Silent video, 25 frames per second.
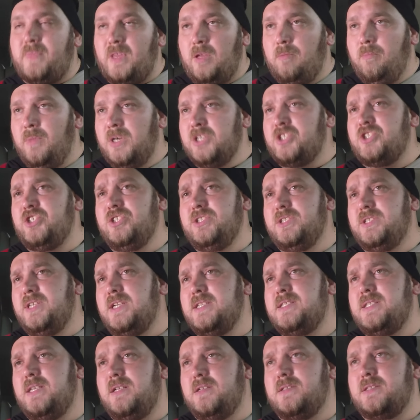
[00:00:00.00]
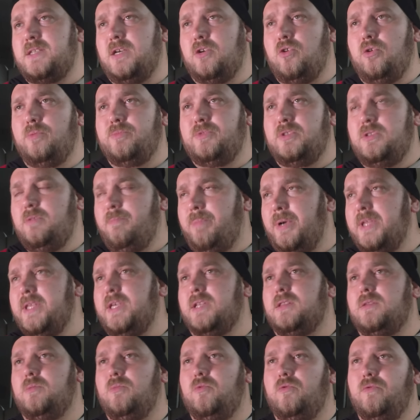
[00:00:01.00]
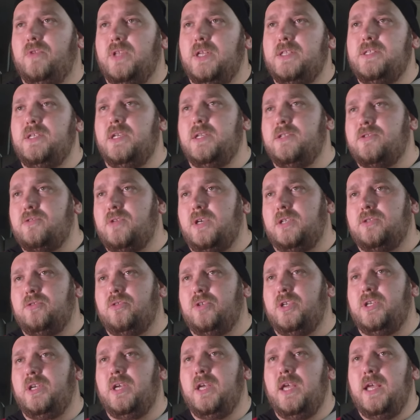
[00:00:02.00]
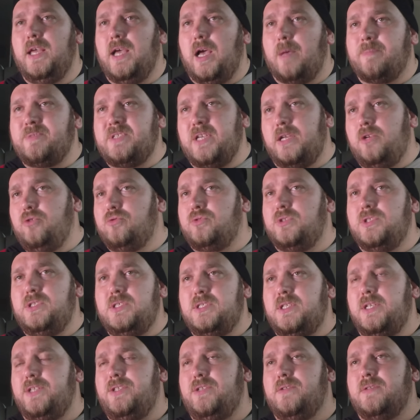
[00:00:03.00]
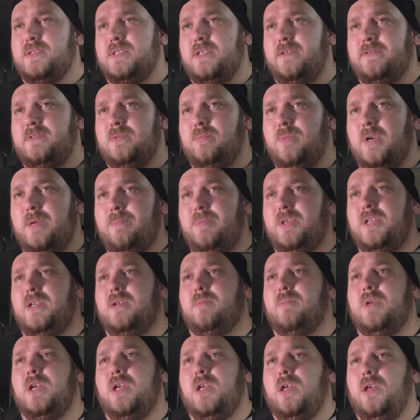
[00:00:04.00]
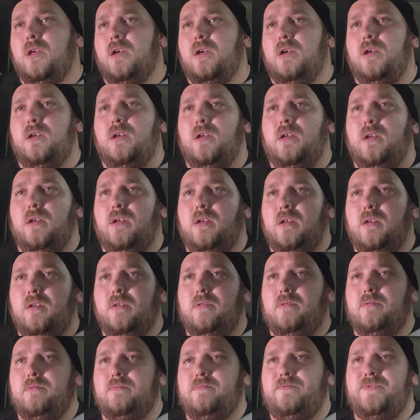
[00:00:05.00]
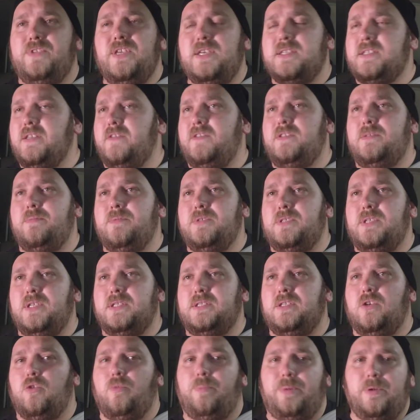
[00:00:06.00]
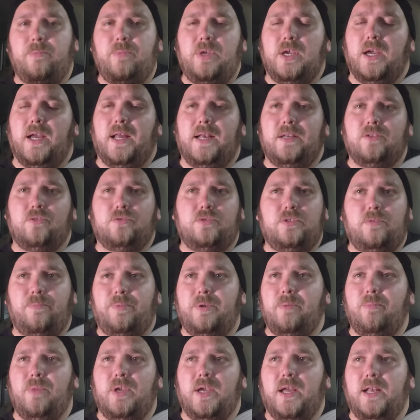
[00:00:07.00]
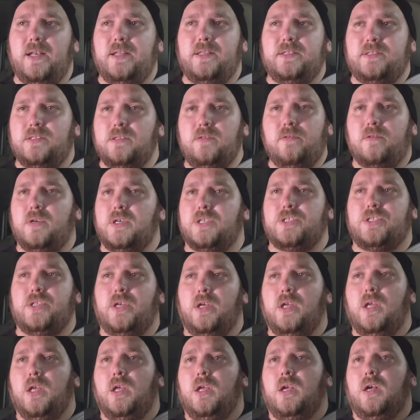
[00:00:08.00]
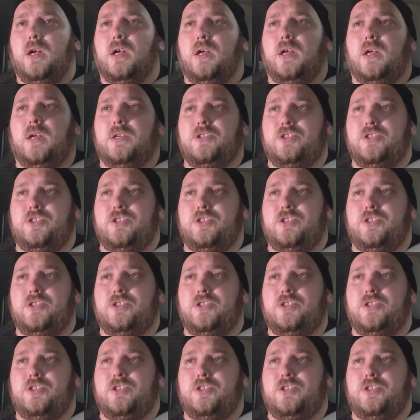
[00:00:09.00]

Машина досталась какому-то непонятному владельцу, который абсолютно не следил за автомобилем, а, вне зависимости от того, премиальный он, не премиальный, это не важно. А,